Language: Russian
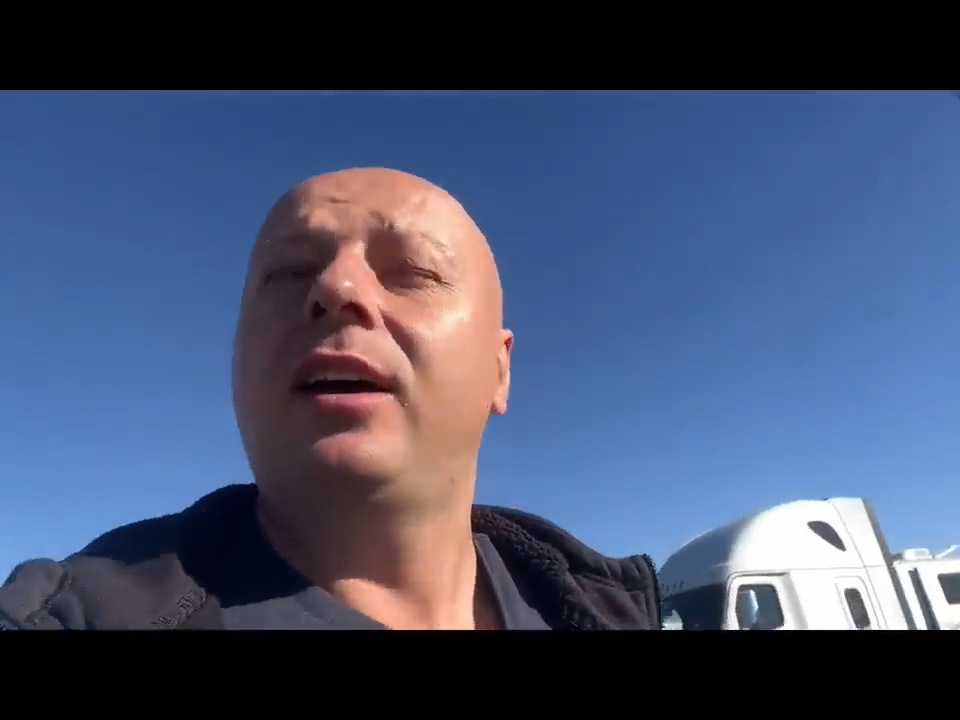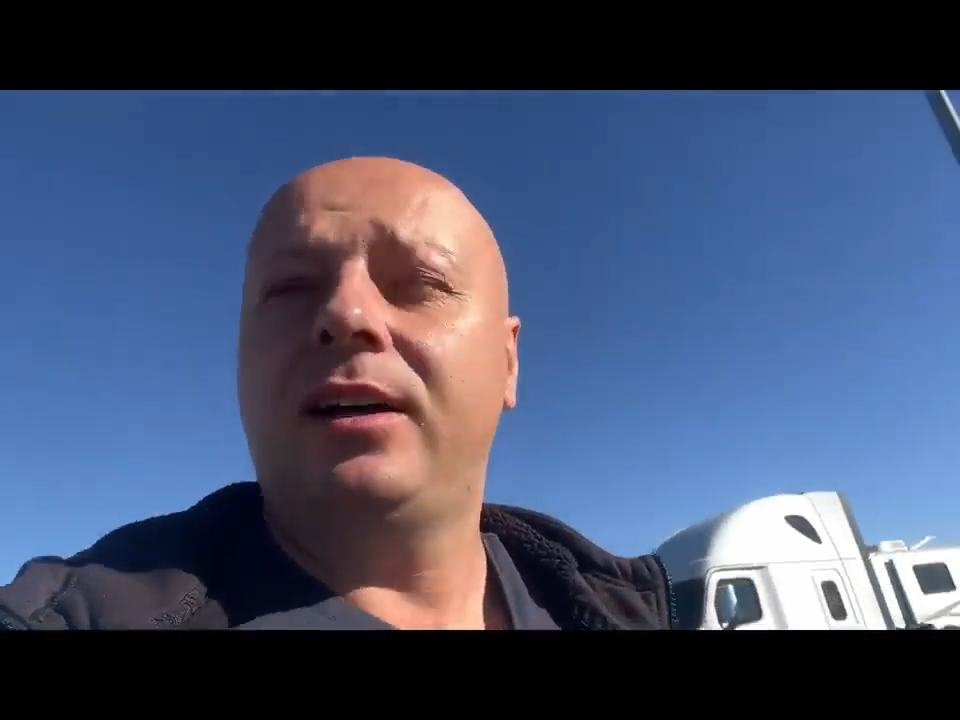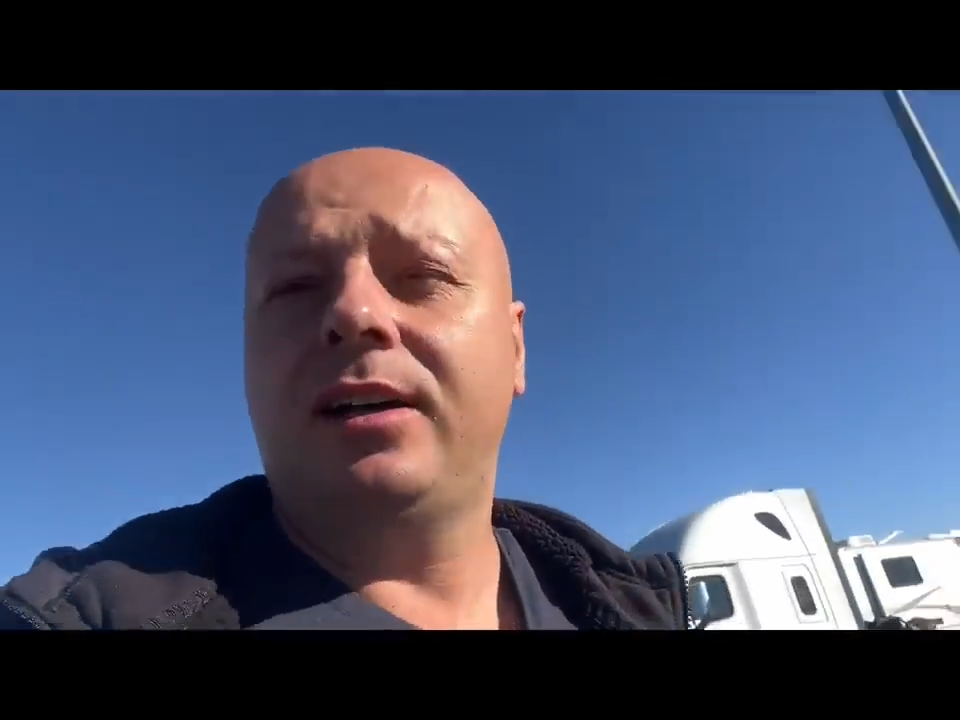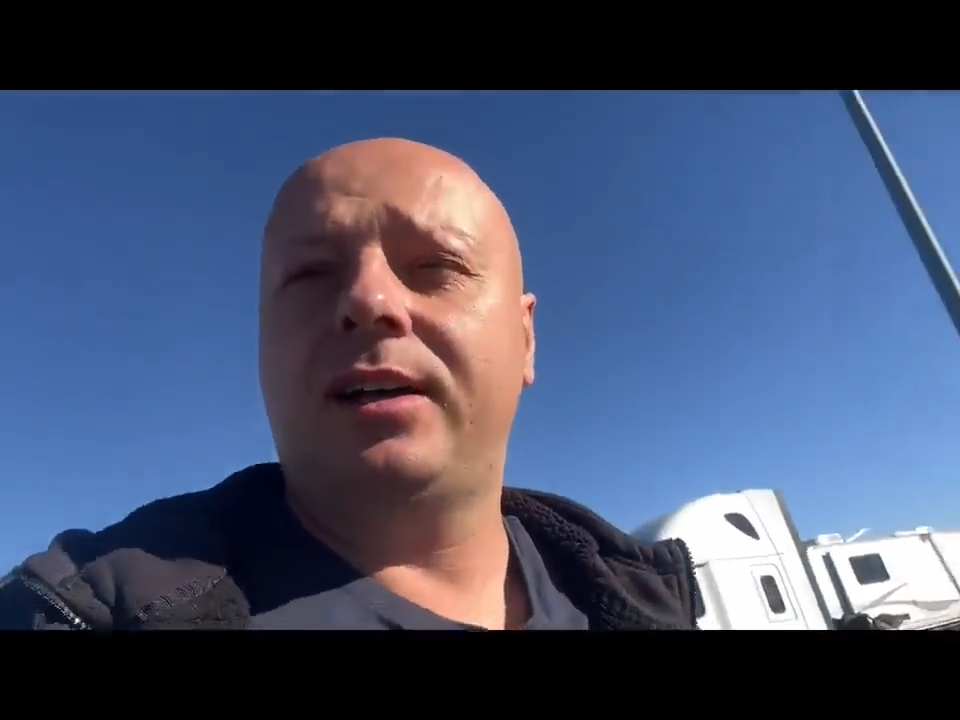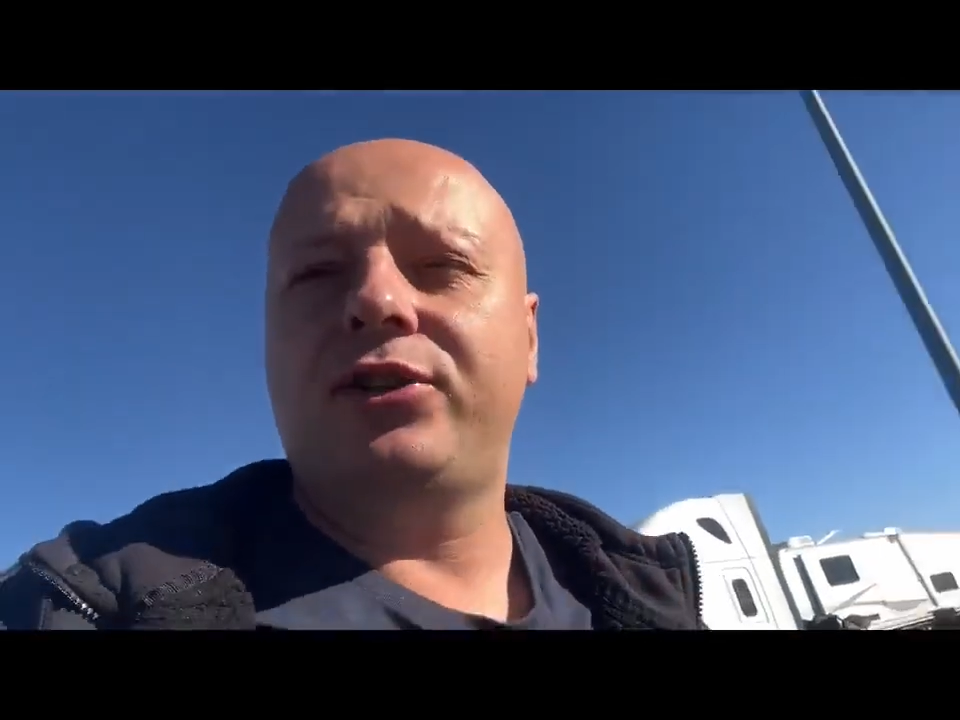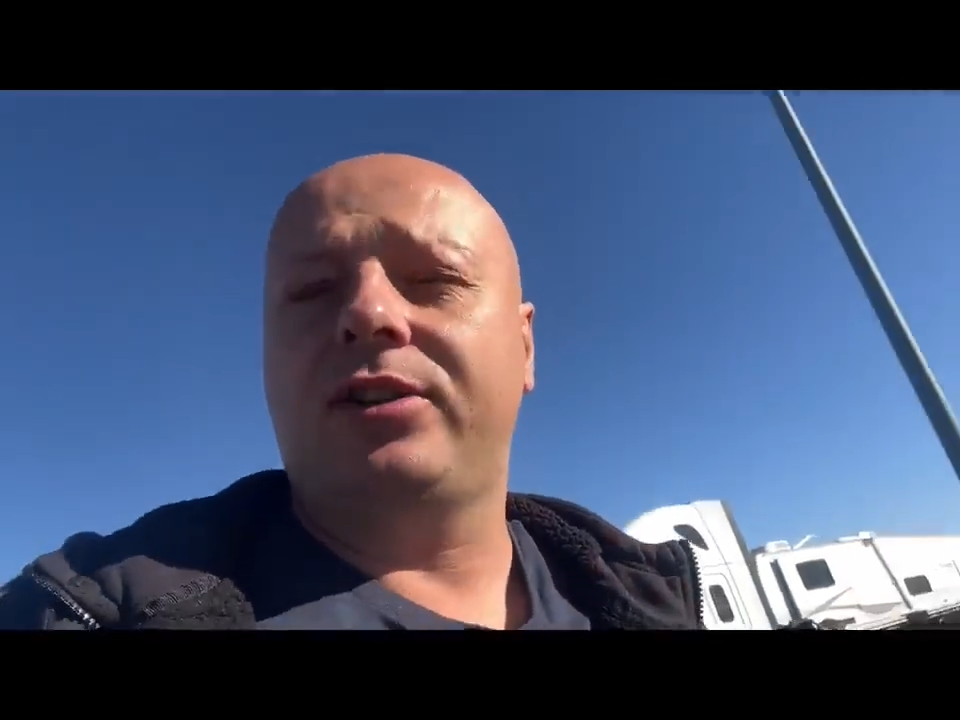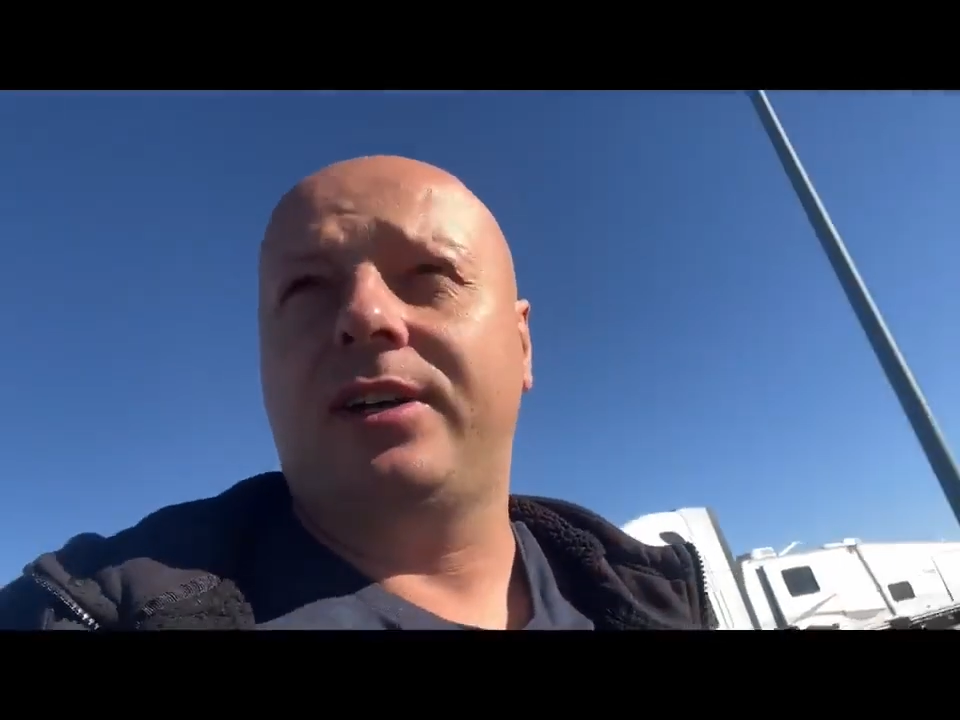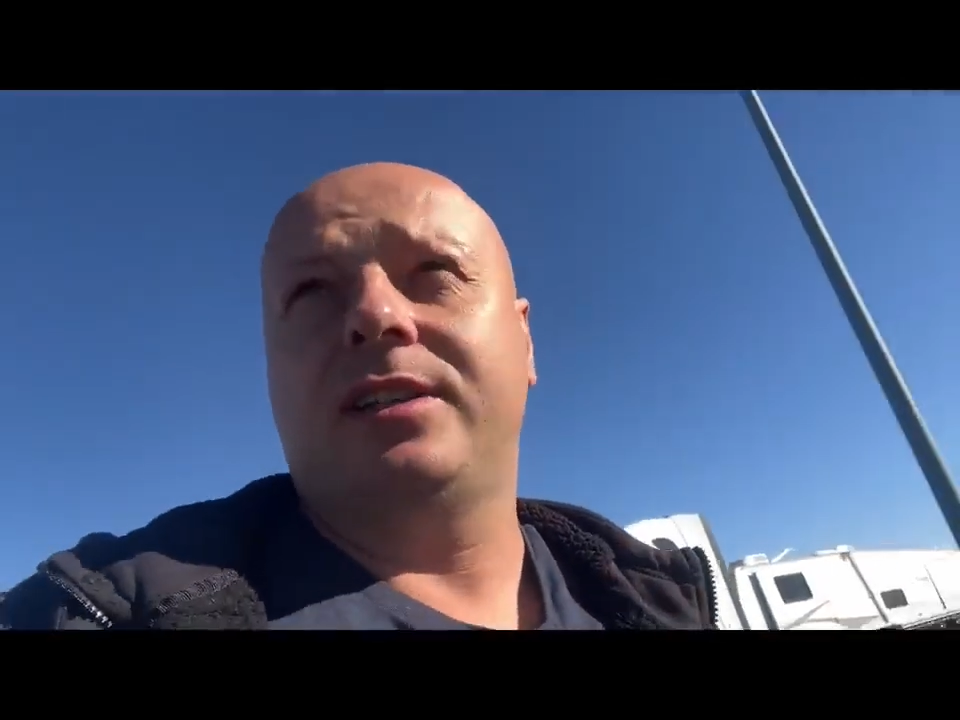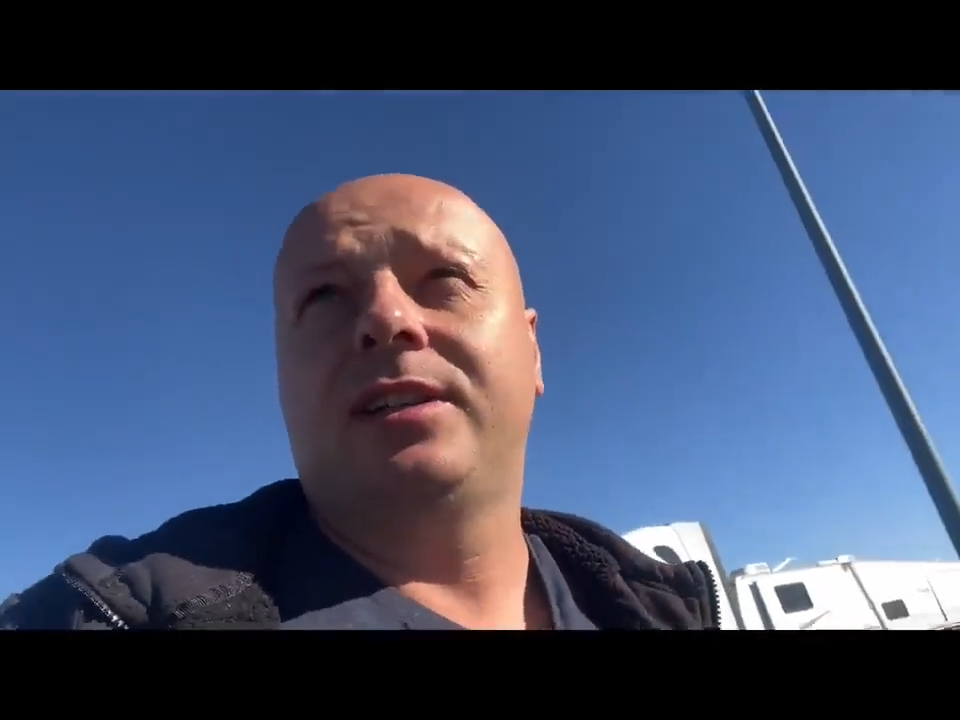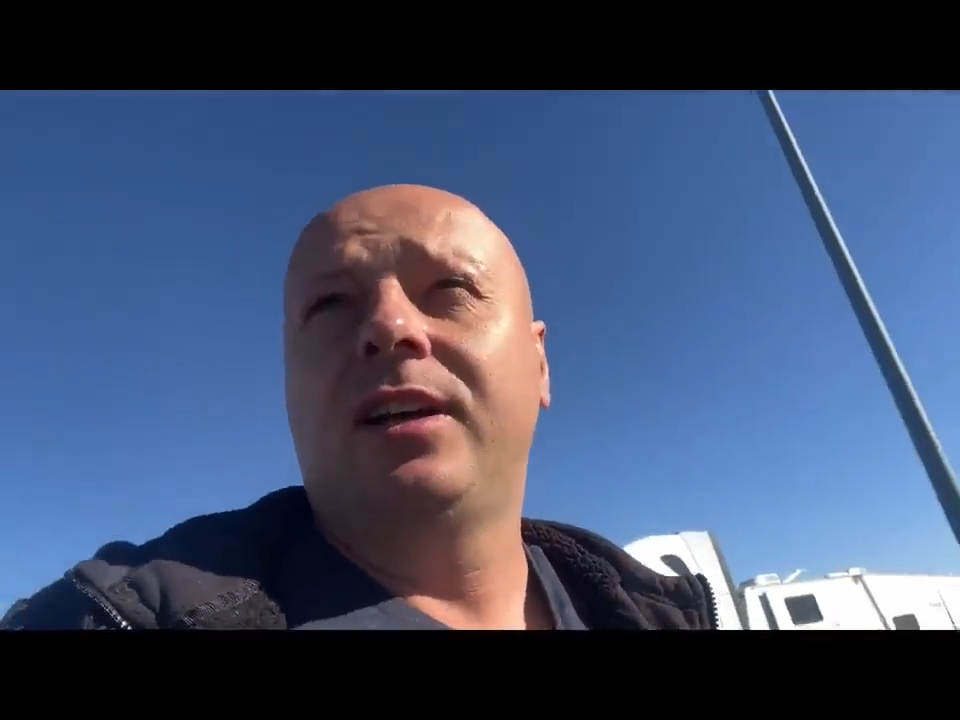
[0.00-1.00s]
она
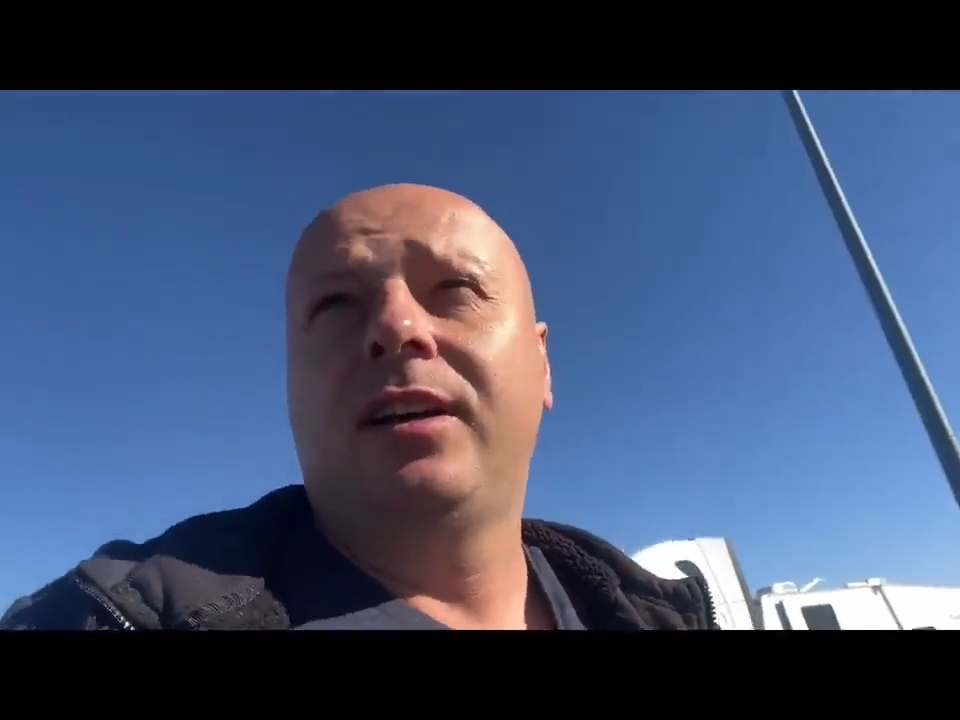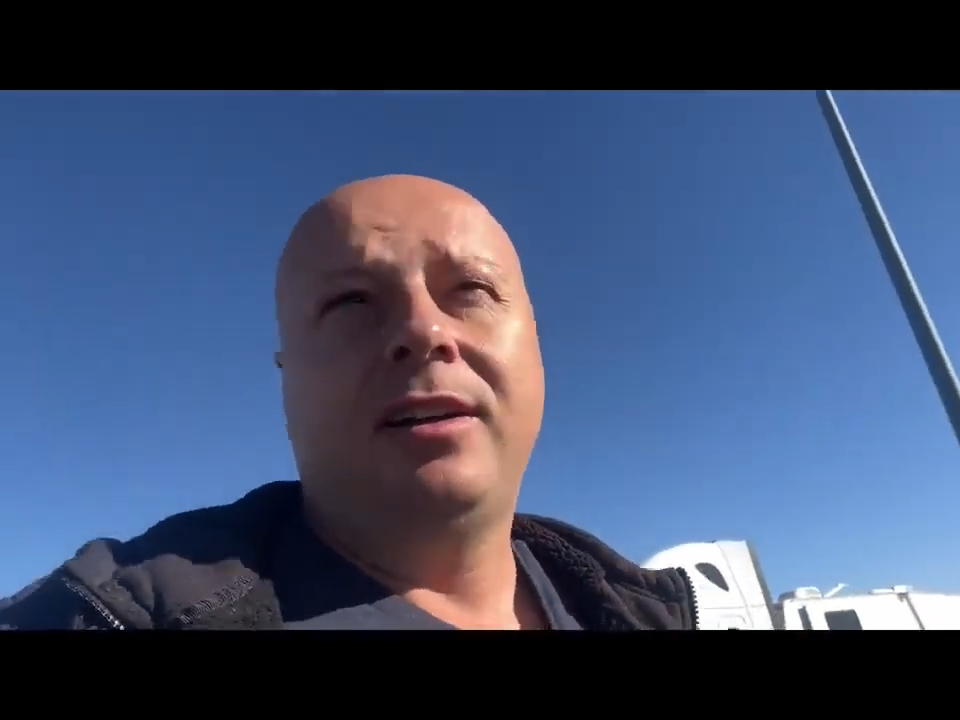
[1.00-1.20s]
началась.